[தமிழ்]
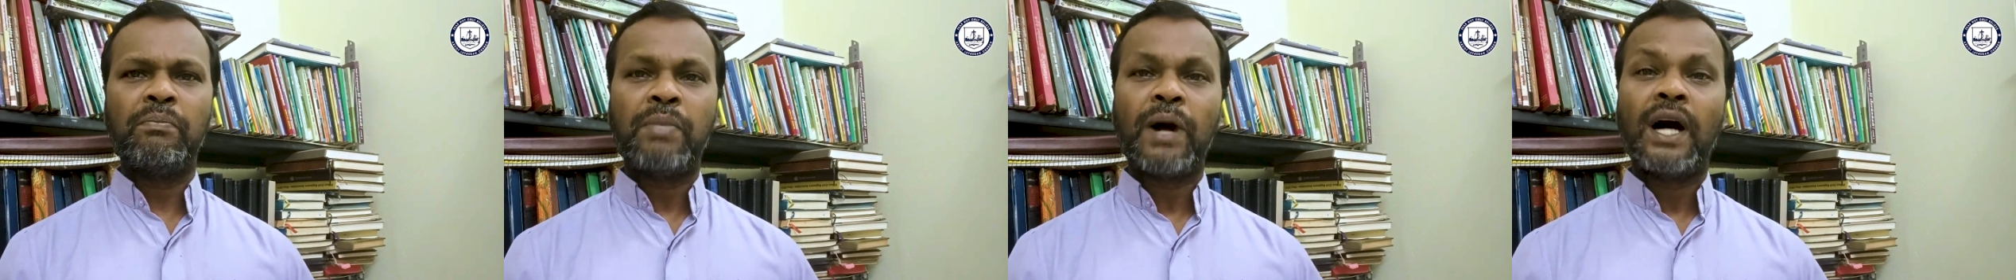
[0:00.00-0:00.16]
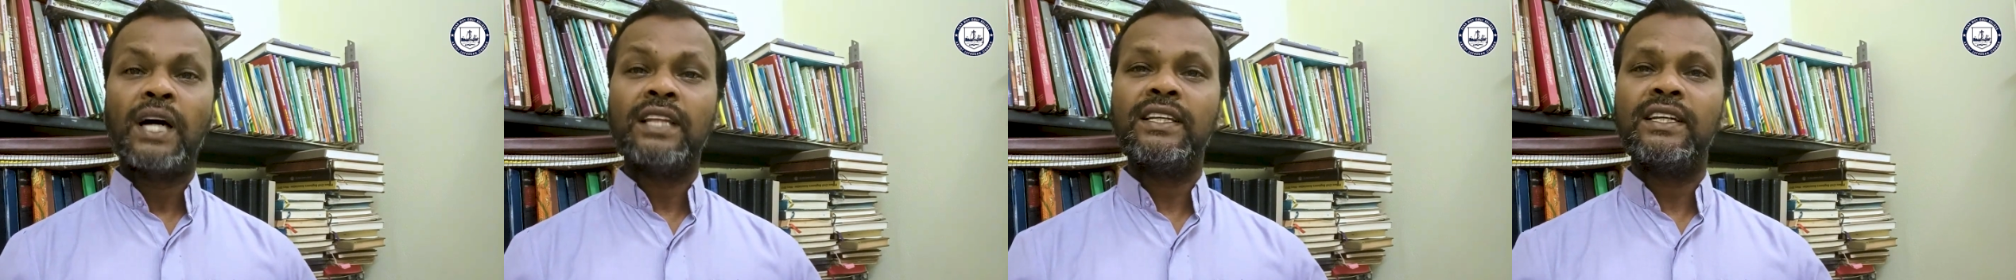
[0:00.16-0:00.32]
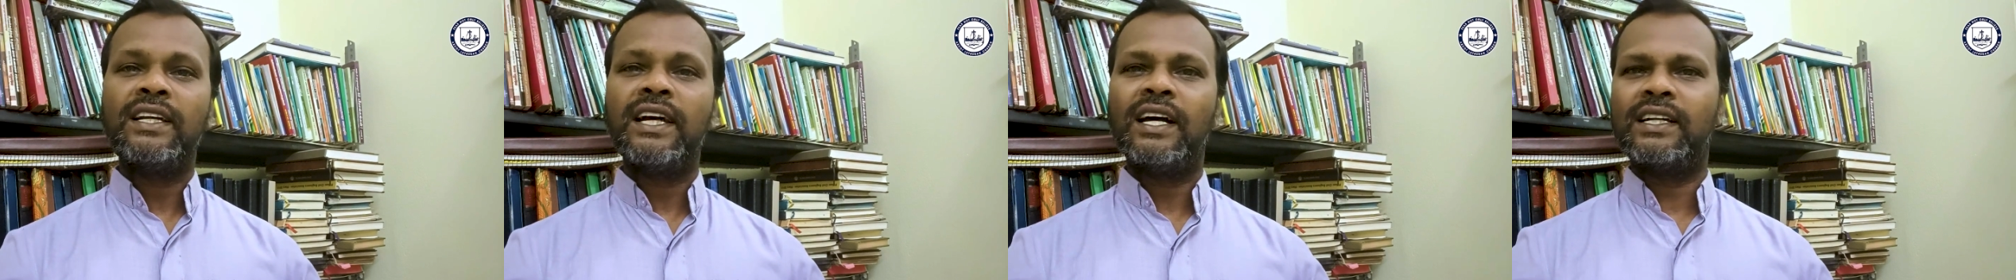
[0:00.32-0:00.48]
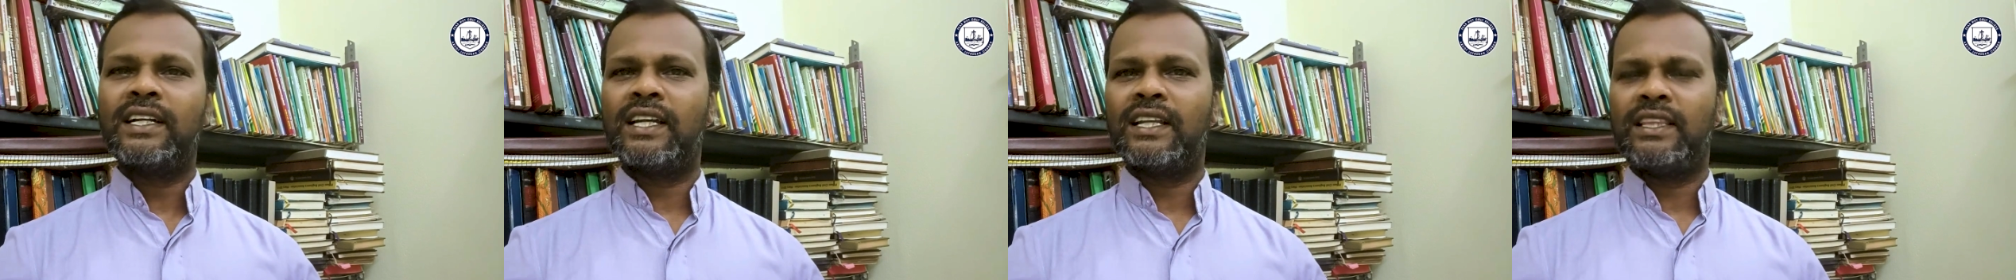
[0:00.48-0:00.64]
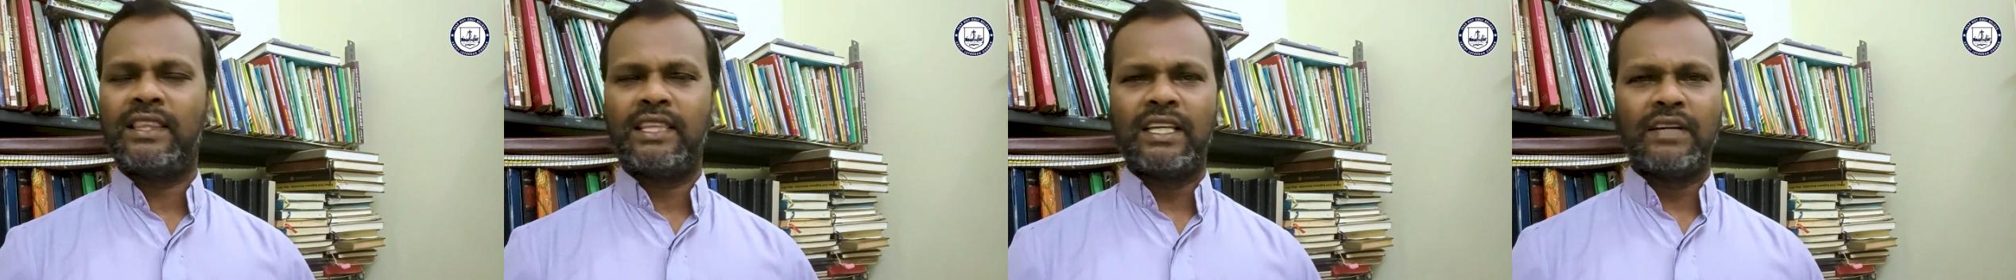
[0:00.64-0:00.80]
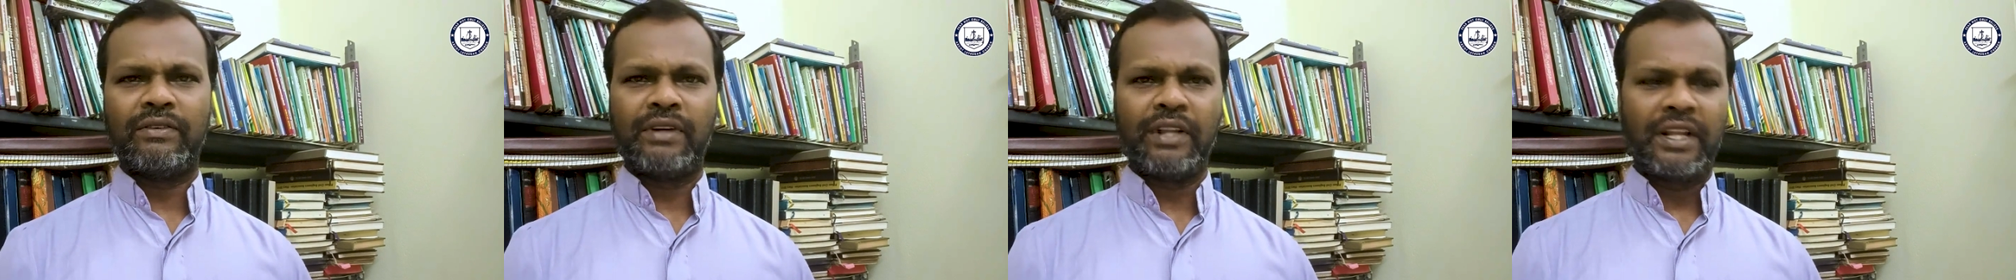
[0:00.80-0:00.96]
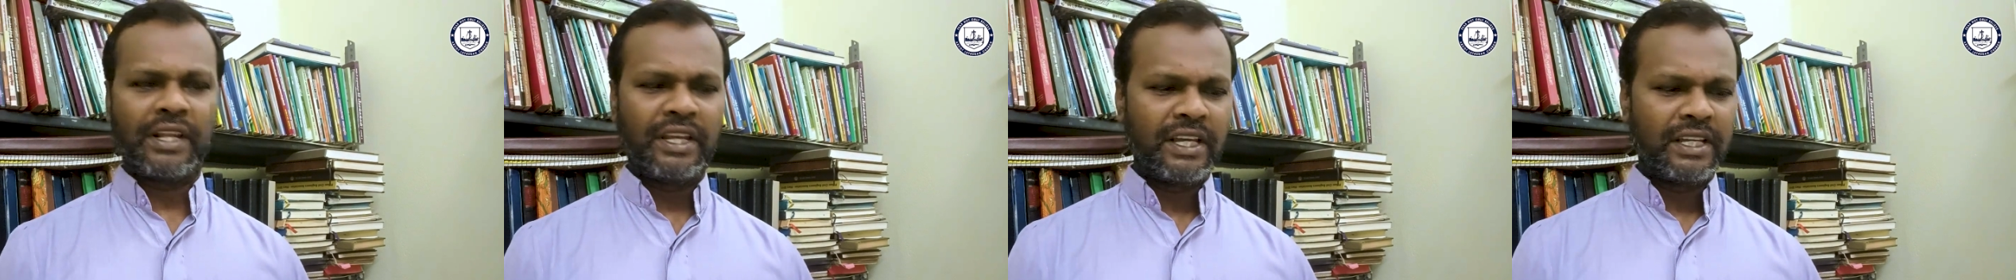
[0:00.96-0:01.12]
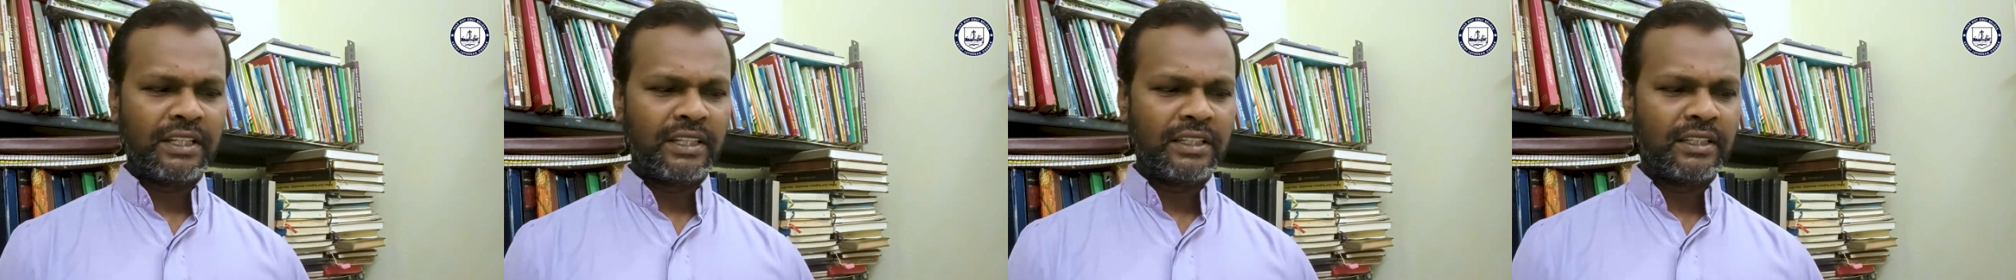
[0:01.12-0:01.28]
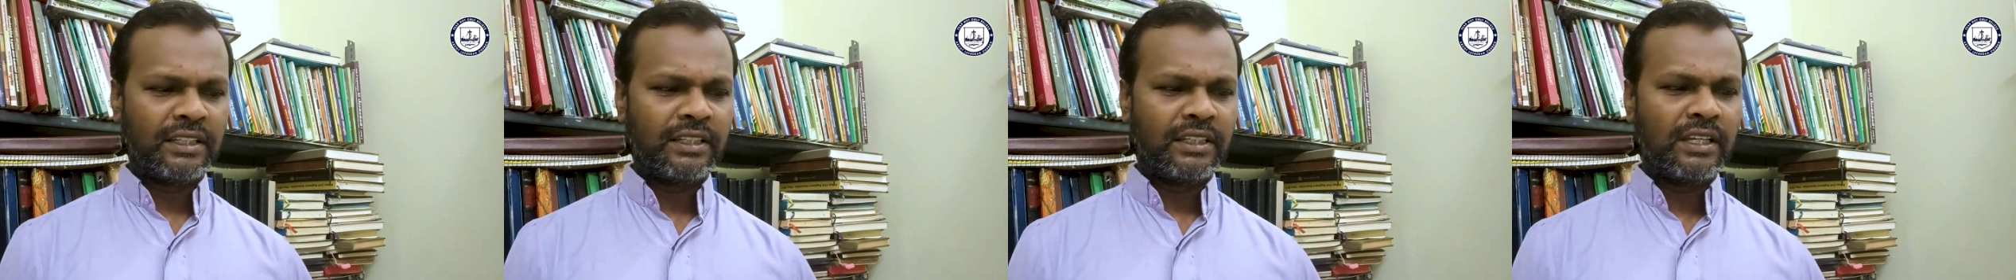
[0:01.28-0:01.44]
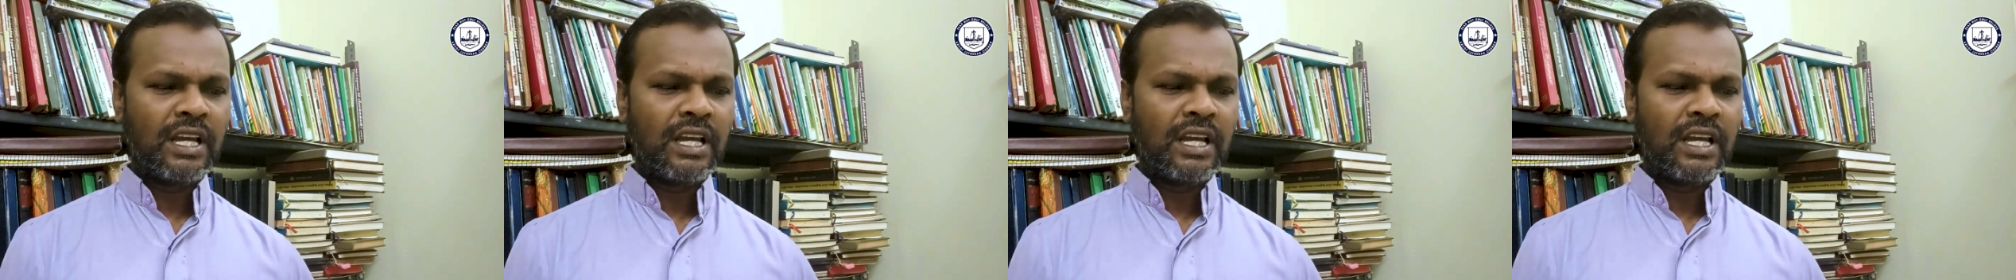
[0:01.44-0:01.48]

பாதுகாக்க தவறியது